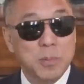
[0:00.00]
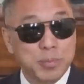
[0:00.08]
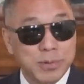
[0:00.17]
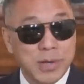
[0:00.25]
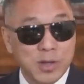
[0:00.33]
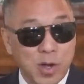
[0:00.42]
本
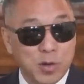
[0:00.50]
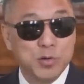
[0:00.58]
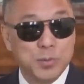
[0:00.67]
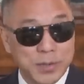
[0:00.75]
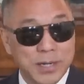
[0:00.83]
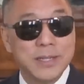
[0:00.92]
不敢告
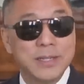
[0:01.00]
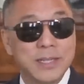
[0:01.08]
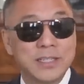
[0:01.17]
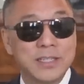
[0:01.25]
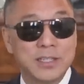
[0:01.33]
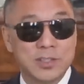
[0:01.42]
诉别人
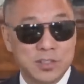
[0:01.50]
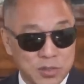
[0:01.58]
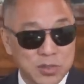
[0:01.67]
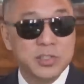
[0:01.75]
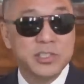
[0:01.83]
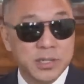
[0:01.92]
的你
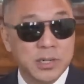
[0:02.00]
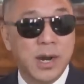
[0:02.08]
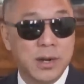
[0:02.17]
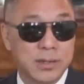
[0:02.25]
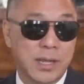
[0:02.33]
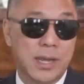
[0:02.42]
私生
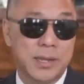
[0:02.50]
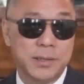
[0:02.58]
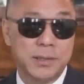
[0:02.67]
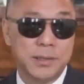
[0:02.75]
二代，